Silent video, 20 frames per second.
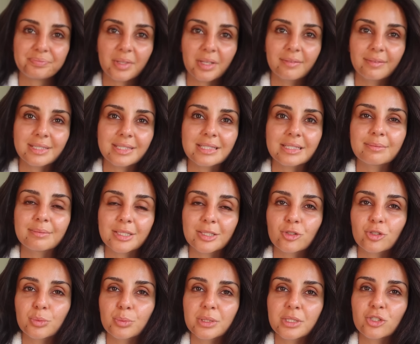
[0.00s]
was ihm
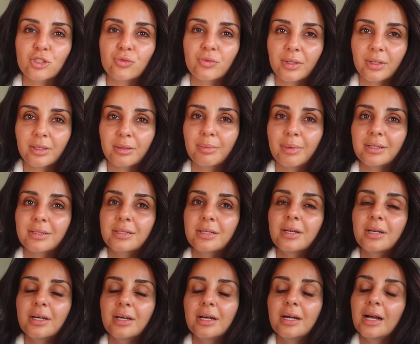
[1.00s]
natürlich ein bisschen schwierig macht,
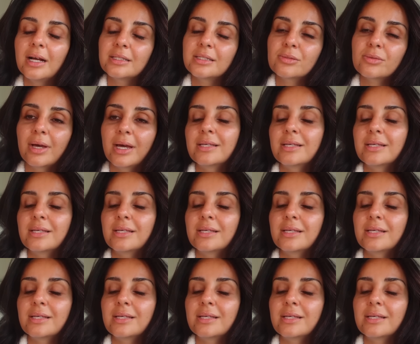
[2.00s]
halt zu